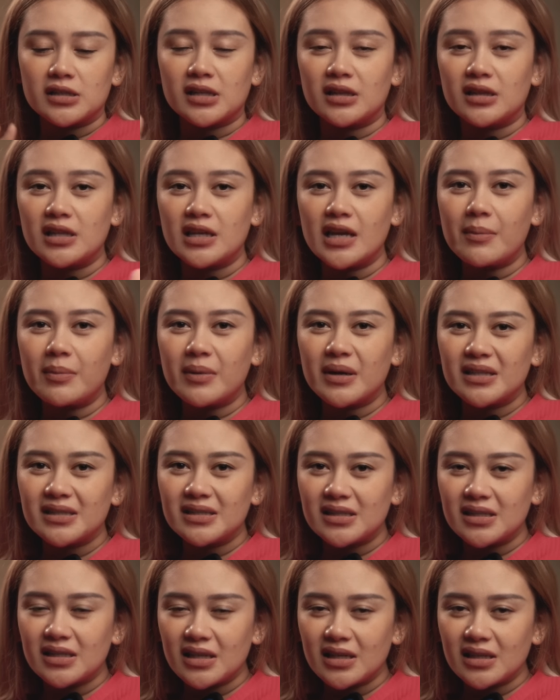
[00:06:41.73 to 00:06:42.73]
setiap
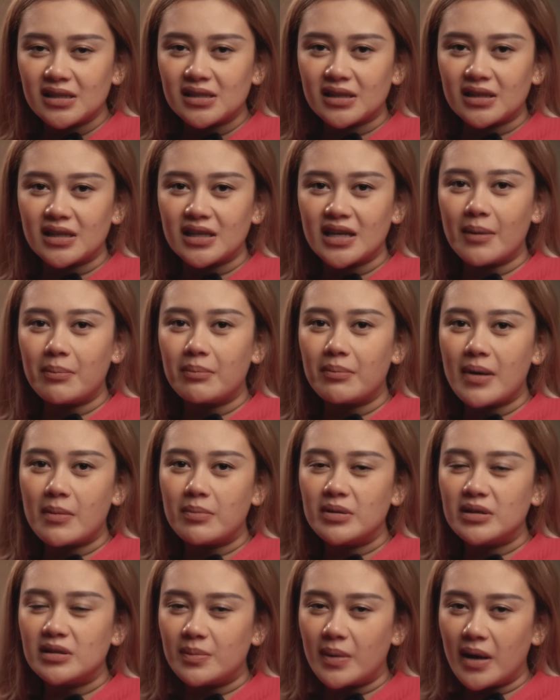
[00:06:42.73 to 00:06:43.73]
kencing, setiap
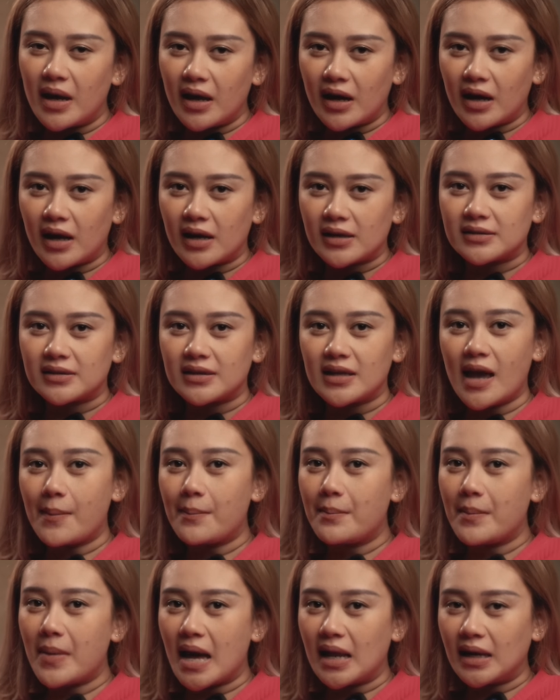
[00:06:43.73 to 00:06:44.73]
habis berak,
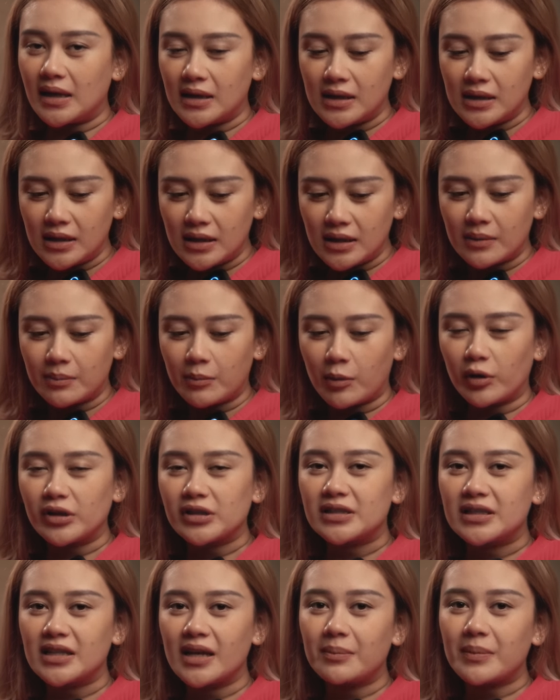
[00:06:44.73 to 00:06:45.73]
setiap mandi,
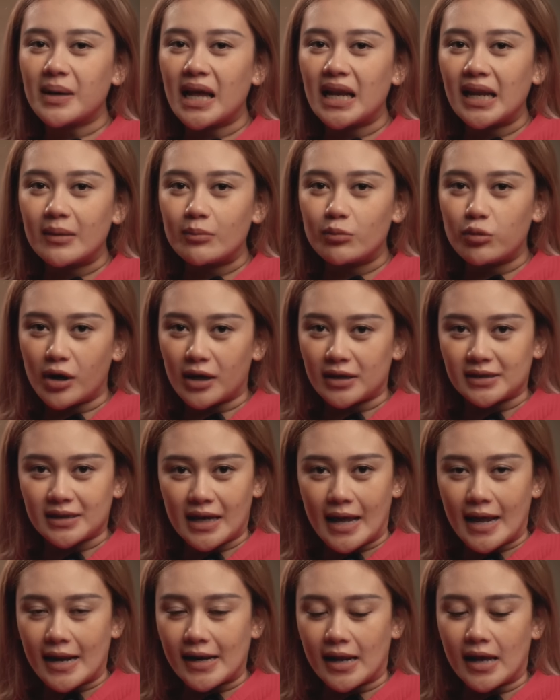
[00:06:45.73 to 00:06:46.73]
pokoknya setiap kalian buka
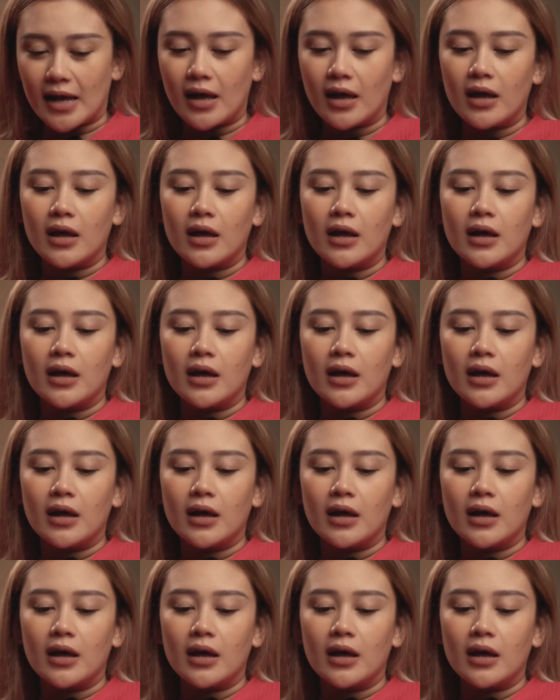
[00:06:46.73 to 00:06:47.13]
celana,